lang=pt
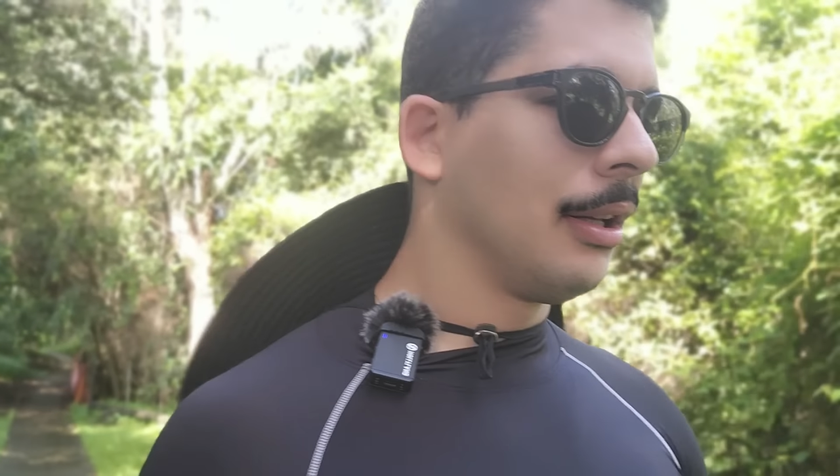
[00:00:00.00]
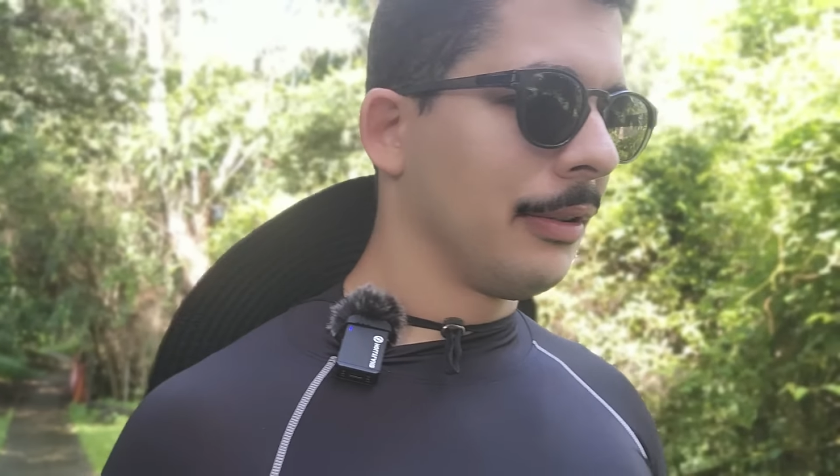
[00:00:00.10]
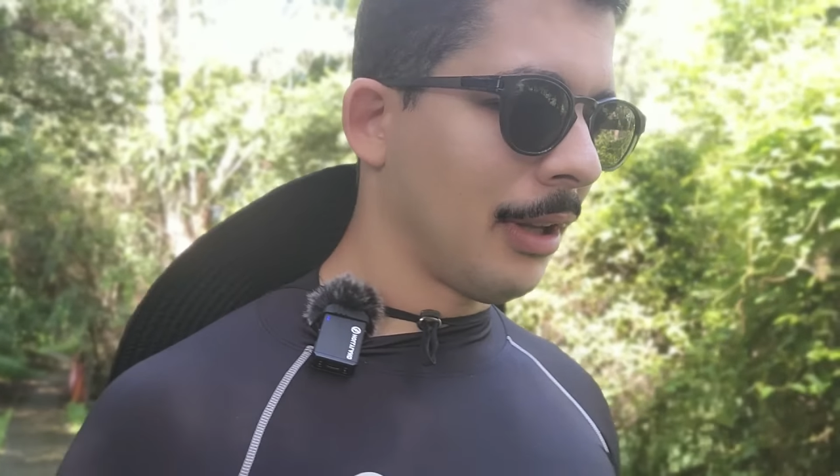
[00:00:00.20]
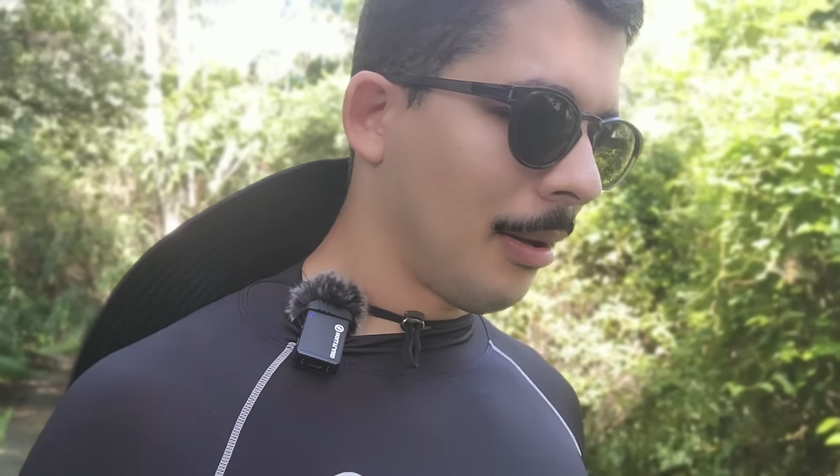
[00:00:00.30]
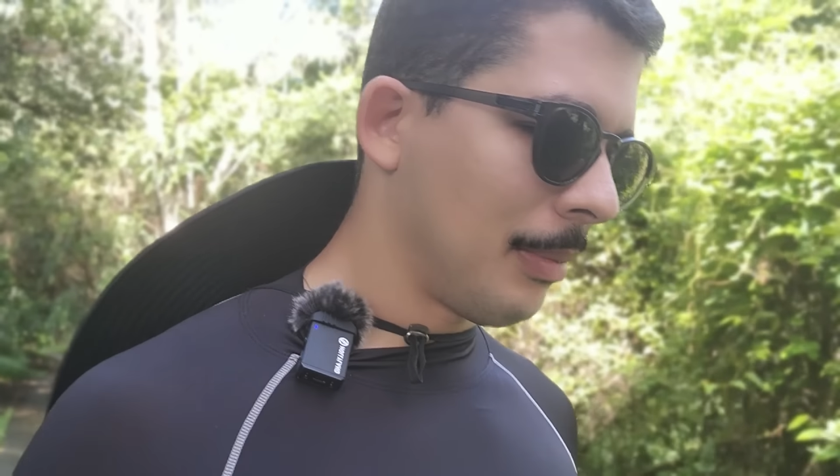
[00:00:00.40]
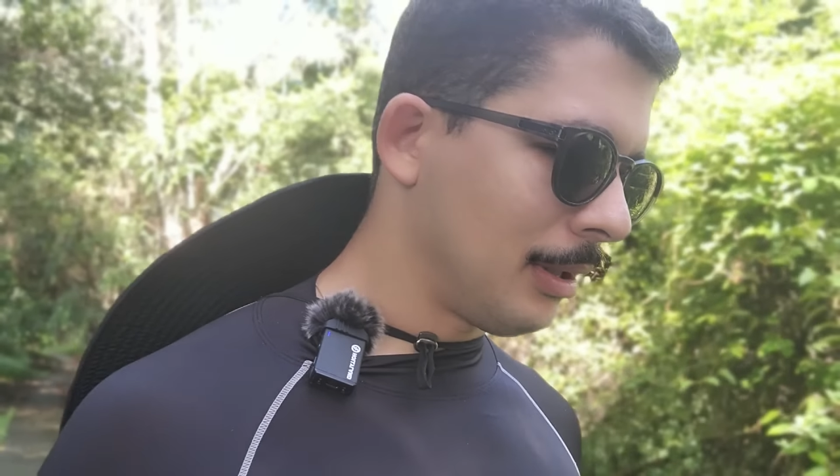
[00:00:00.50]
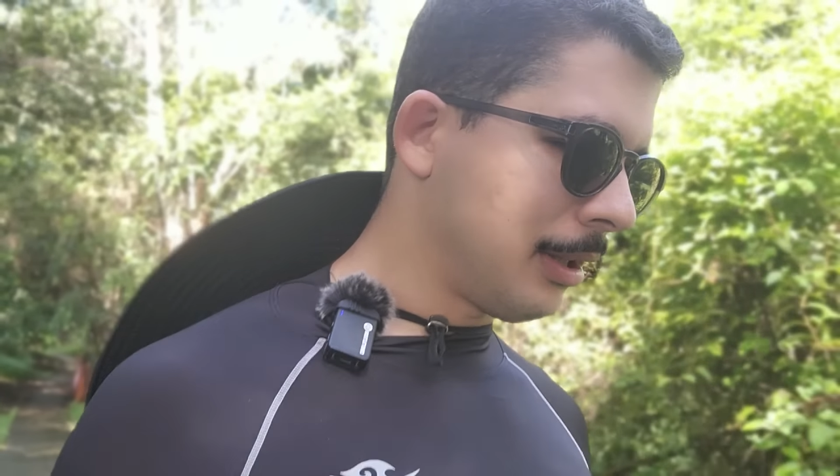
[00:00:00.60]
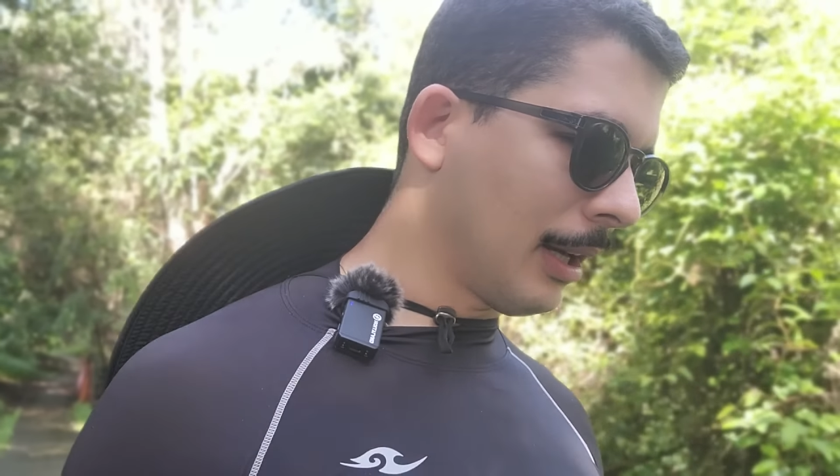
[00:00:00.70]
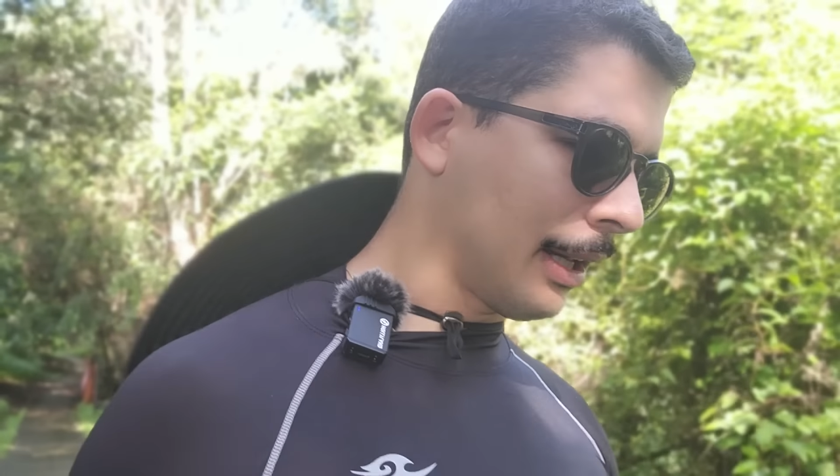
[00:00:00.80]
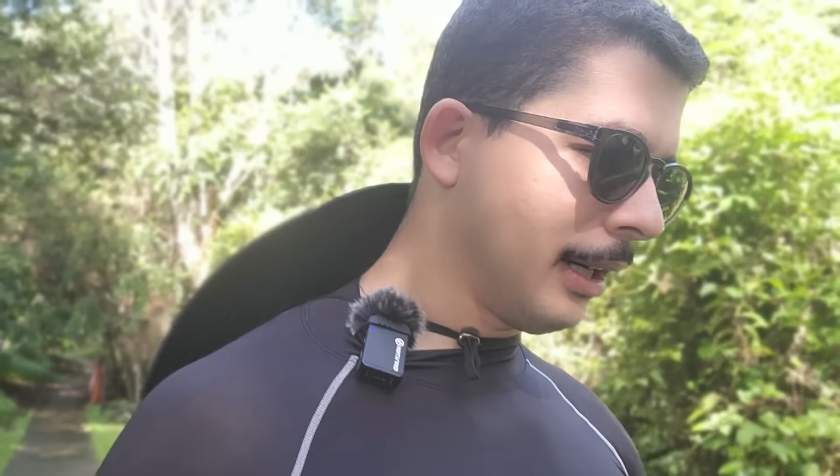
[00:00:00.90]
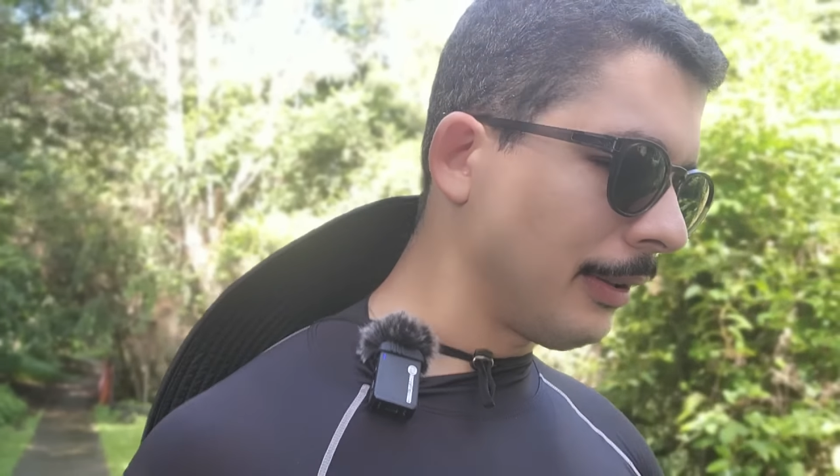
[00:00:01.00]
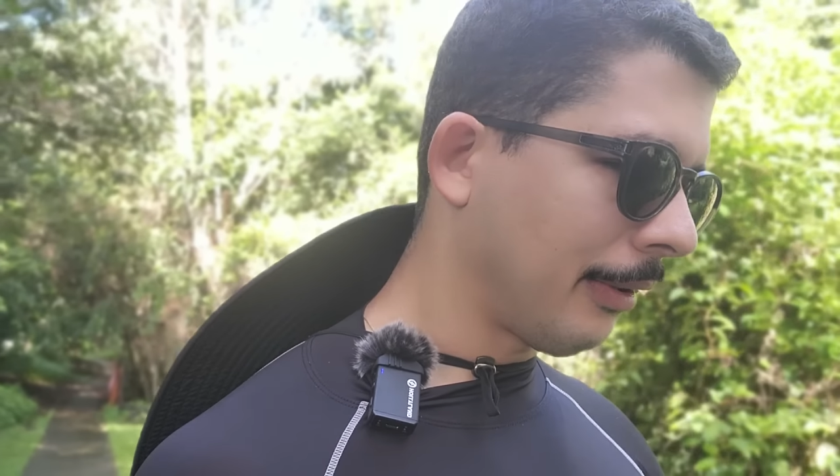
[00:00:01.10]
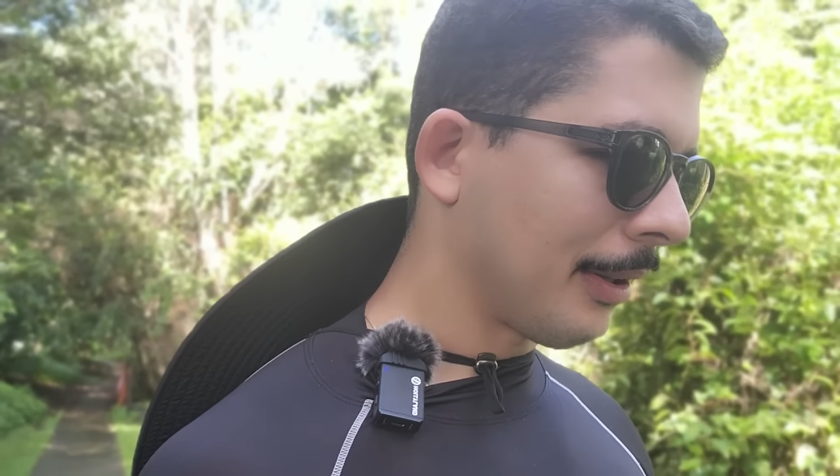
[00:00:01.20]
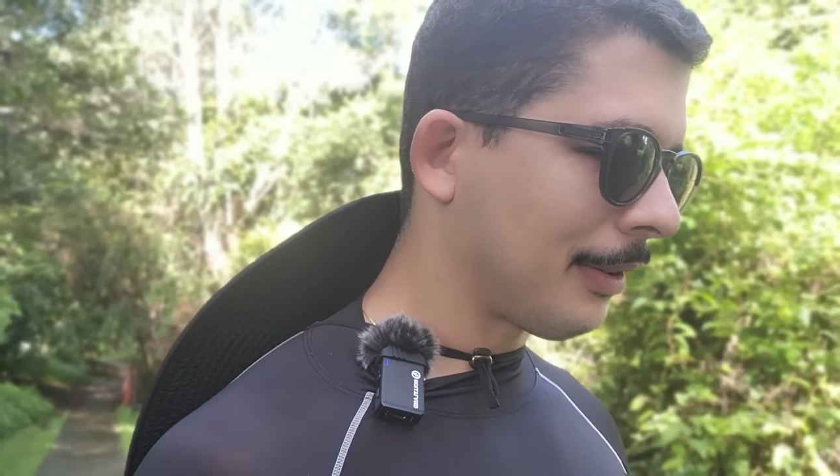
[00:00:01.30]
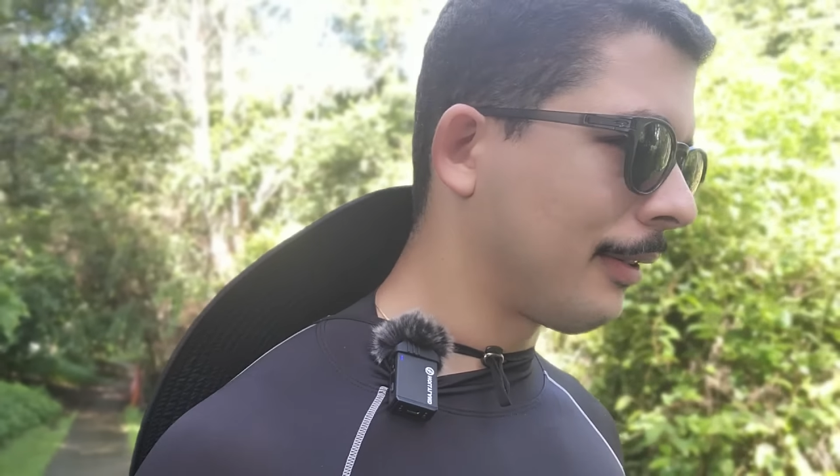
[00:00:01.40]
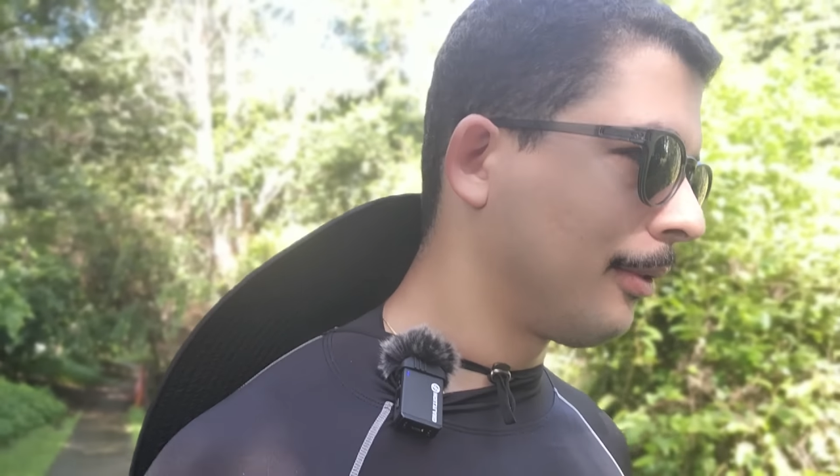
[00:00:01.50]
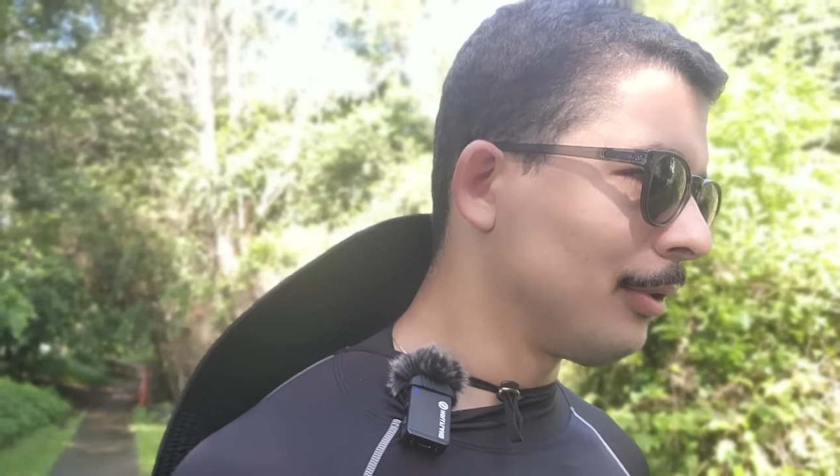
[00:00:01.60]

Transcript: sabe, aquela insatisfação